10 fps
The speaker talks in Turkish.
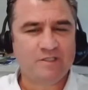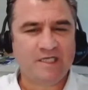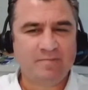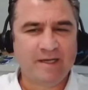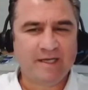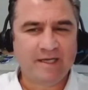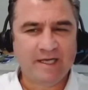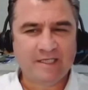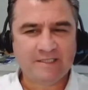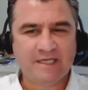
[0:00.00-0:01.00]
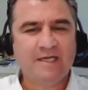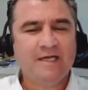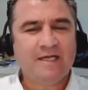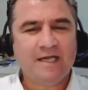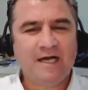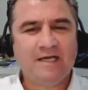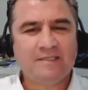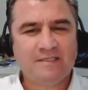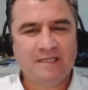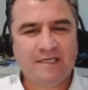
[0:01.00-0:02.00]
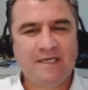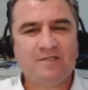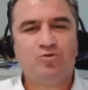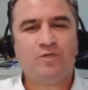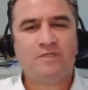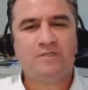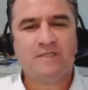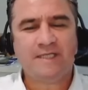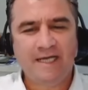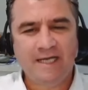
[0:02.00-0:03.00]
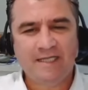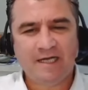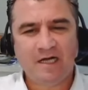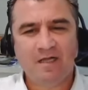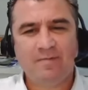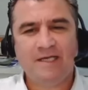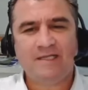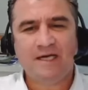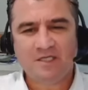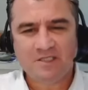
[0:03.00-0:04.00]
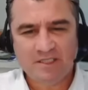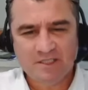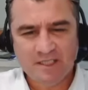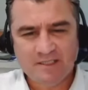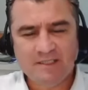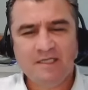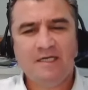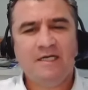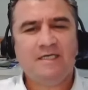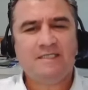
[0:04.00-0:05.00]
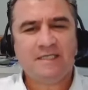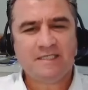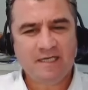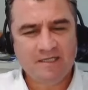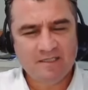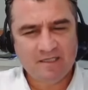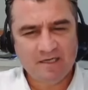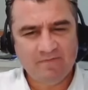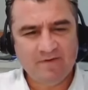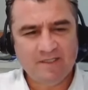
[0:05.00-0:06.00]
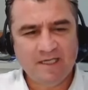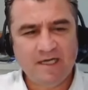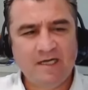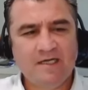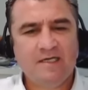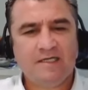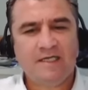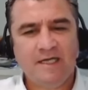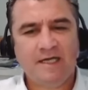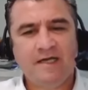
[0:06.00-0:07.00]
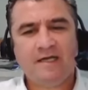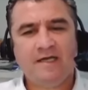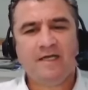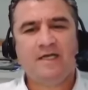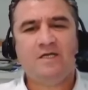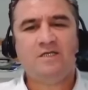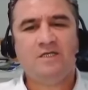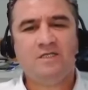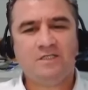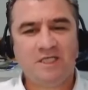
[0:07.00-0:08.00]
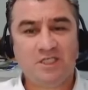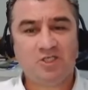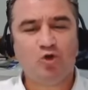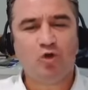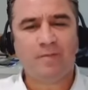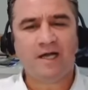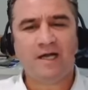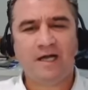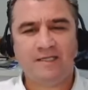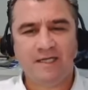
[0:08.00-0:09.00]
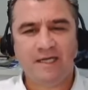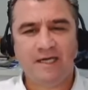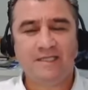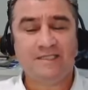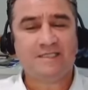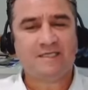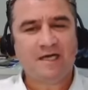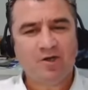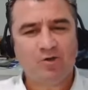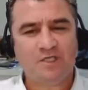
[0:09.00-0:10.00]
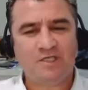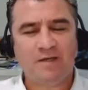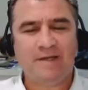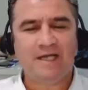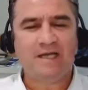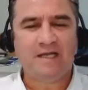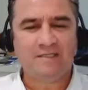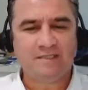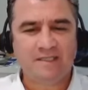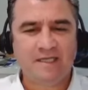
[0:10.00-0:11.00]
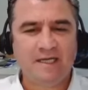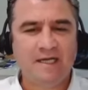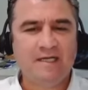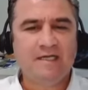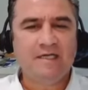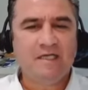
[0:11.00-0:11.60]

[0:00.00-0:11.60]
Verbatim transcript: gözetmek gerekecek. Yani aslında yine Türk TL'de kalmayı tercih edeceğiz. Hisse senedi tarafını da yine e, seçici olmak kaydıyla istikrar olacağı beklentisiyle